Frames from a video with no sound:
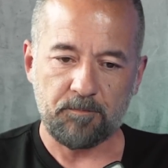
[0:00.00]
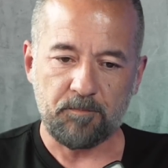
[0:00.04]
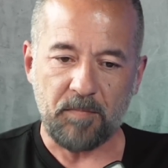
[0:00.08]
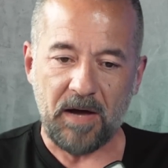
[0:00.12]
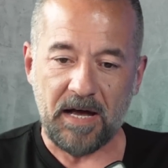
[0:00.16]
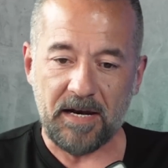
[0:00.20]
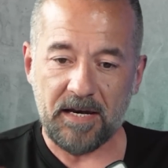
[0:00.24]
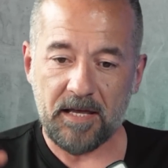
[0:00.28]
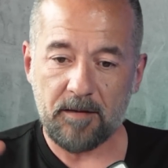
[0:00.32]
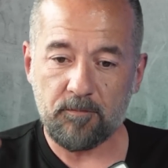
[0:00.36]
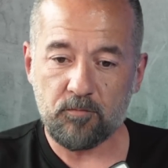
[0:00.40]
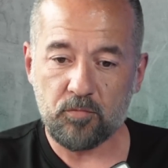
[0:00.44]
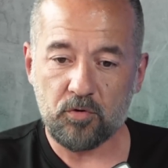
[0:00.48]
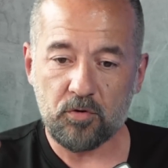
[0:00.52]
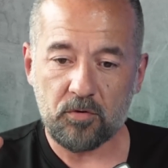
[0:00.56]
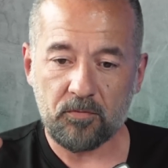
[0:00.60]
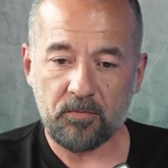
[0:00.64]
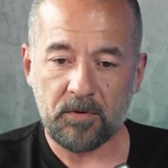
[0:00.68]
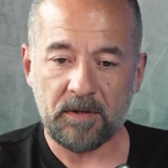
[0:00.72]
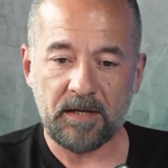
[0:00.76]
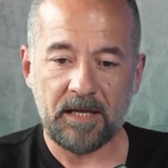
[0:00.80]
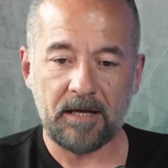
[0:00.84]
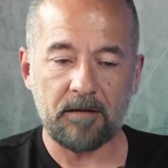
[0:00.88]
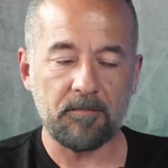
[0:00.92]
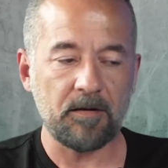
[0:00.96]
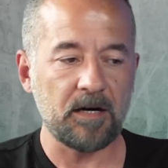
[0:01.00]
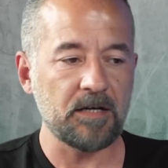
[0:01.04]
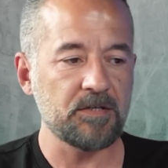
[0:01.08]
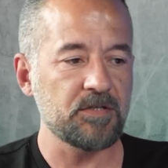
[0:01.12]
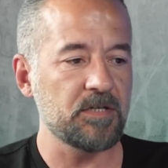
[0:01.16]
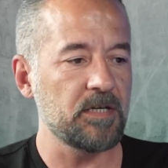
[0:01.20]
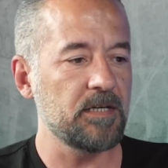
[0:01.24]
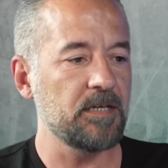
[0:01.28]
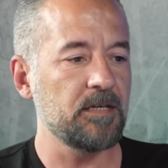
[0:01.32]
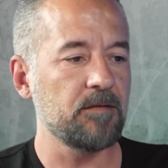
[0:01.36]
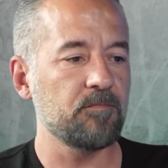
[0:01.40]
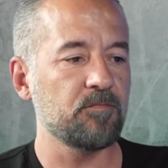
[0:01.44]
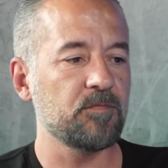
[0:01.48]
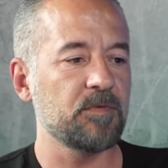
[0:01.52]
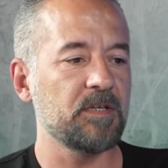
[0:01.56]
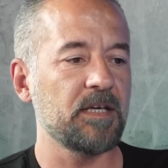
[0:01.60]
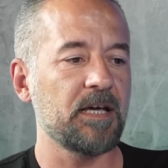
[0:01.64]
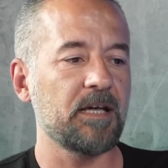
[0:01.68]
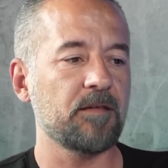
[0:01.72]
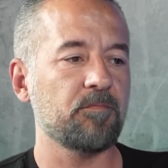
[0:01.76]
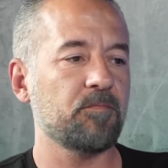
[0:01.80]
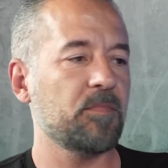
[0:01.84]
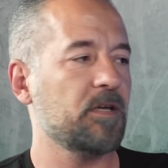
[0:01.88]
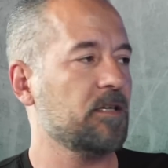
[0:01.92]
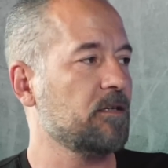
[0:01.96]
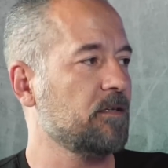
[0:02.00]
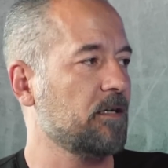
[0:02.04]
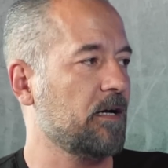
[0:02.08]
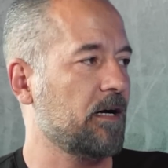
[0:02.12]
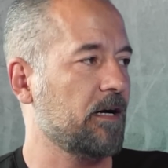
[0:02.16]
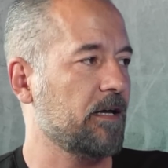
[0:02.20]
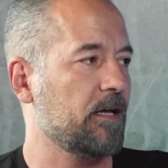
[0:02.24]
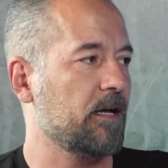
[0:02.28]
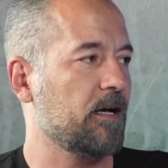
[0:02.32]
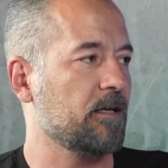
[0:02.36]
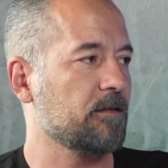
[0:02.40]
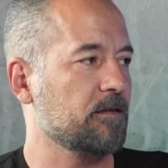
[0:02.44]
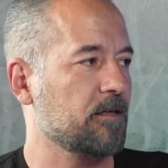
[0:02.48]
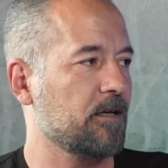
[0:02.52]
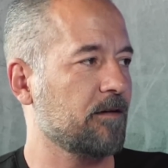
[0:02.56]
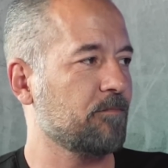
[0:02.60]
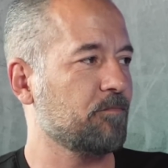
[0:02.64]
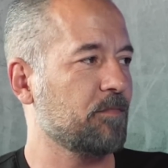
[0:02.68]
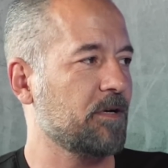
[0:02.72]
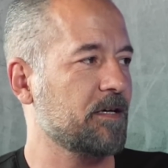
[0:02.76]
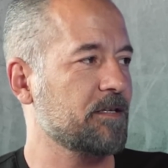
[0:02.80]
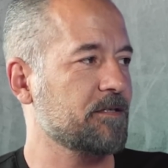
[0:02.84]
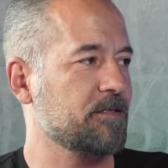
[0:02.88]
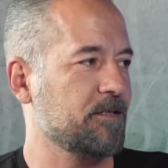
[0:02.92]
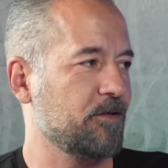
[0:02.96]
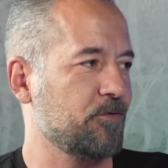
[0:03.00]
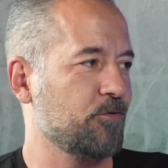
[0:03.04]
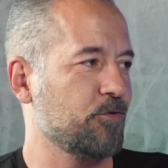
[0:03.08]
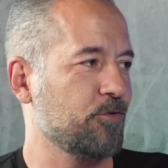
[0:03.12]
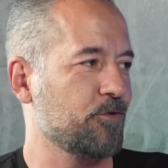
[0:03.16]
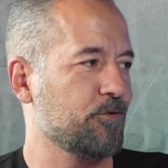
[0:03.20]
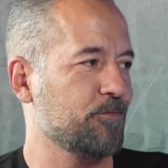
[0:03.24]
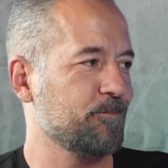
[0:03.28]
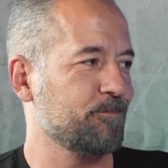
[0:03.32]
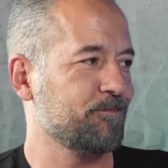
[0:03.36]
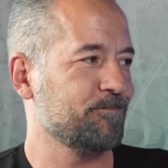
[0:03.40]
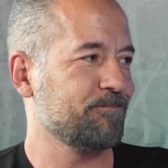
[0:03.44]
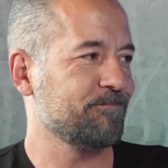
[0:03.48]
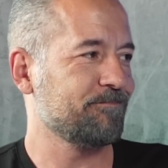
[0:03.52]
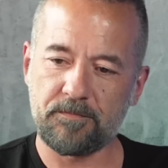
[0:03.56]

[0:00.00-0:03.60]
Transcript: Ben en büyük Fenerbahçeliyim diyen medya ayağından bahsediyorum.